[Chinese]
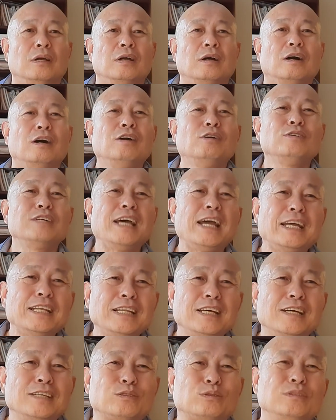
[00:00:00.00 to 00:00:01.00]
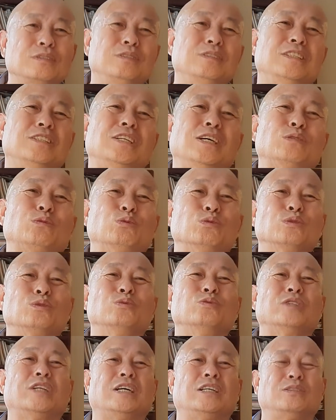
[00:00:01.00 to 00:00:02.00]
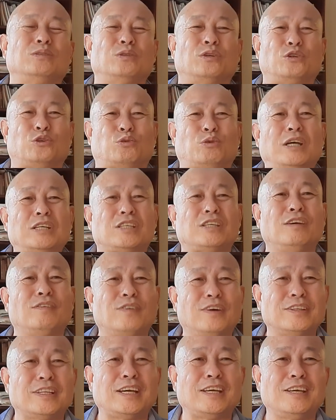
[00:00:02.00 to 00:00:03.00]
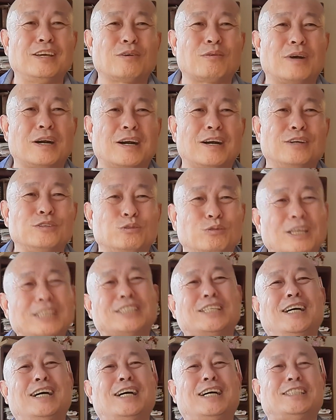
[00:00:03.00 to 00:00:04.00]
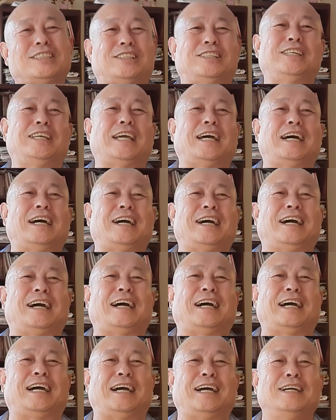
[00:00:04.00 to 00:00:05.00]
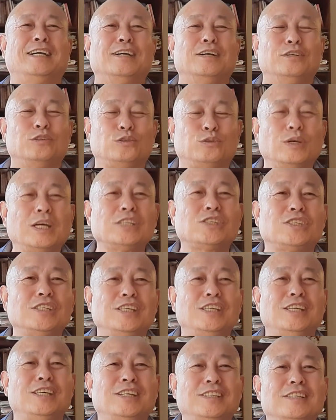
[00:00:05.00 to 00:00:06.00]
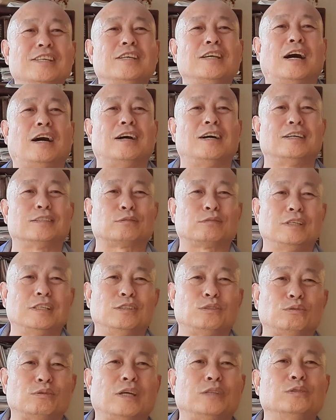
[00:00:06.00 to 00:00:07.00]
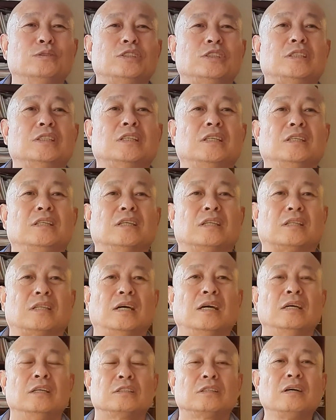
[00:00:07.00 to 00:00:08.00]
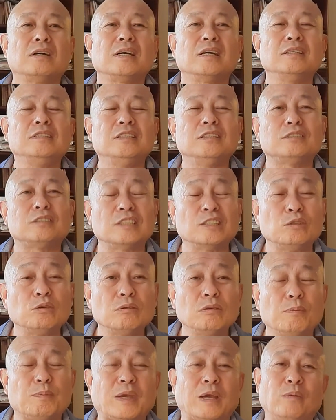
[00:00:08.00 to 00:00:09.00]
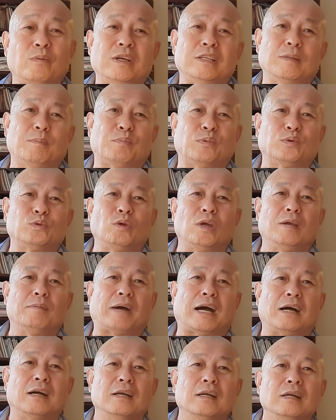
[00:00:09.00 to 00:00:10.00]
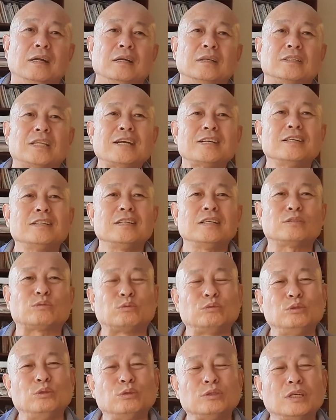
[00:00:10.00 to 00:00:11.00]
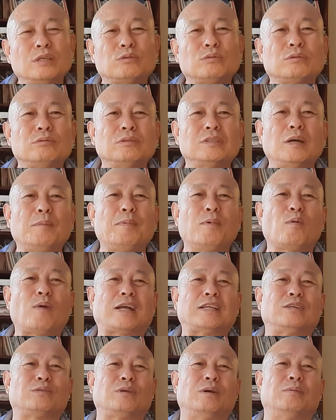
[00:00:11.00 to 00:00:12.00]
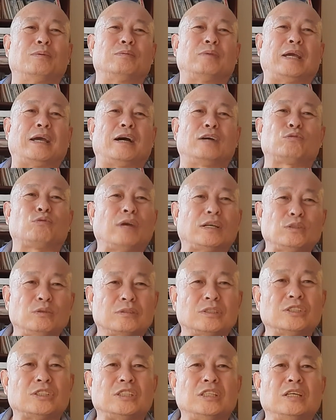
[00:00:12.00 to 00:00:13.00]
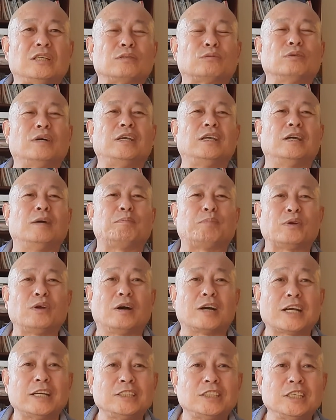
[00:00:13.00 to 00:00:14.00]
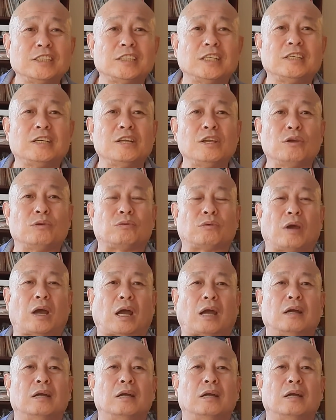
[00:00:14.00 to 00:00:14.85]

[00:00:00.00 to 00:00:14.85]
后来呢，一些祖宗呢，就是学习放在一块儿，学者习也，哎。学习一样啊，所以学有习的意思。当然你仔细去品味，那不对嘛。但是呢，有些祖宗他不管你对不对啊，学就是习，所以不要跟谁谁谁去学